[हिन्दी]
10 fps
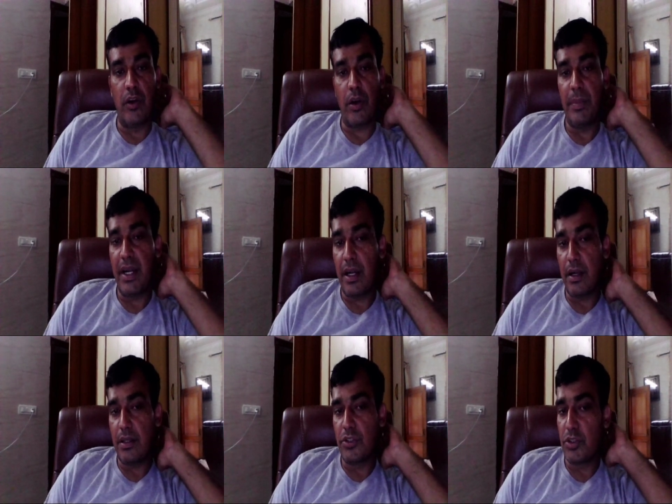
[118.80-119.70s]

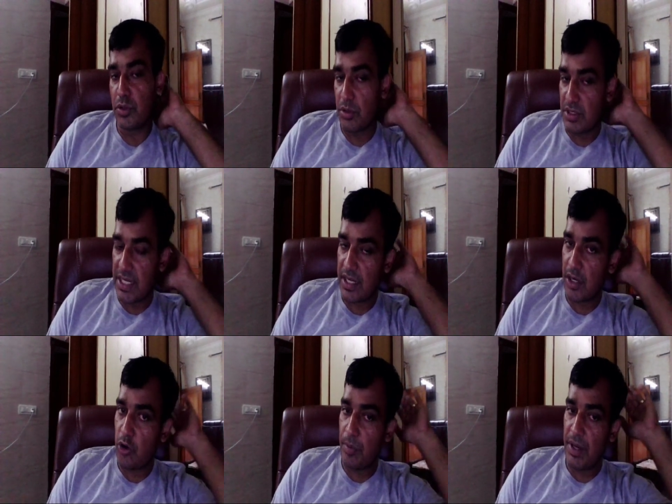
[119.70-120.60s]
गवर्नमेंट जो
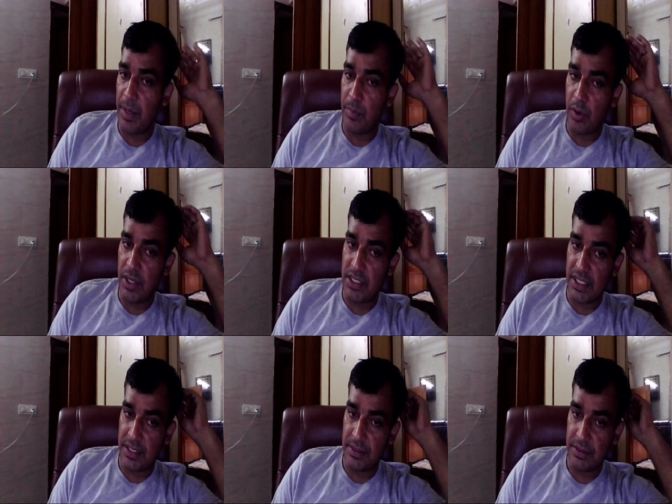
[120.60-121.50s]
सेंट्रल गवर्नमेंट
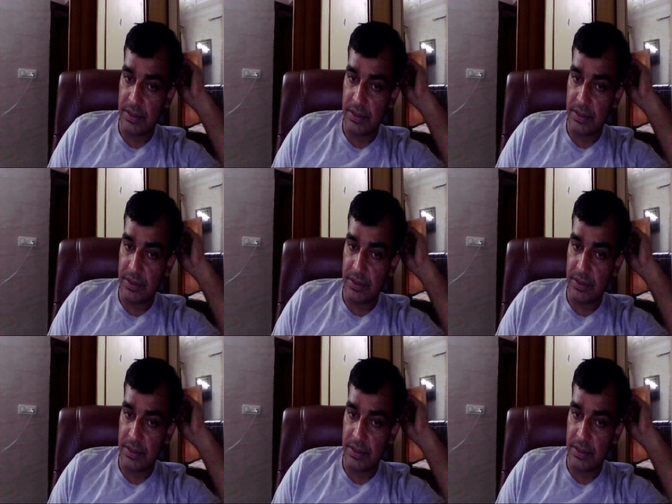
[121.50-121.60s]
एम्प्लॉयज़ हैं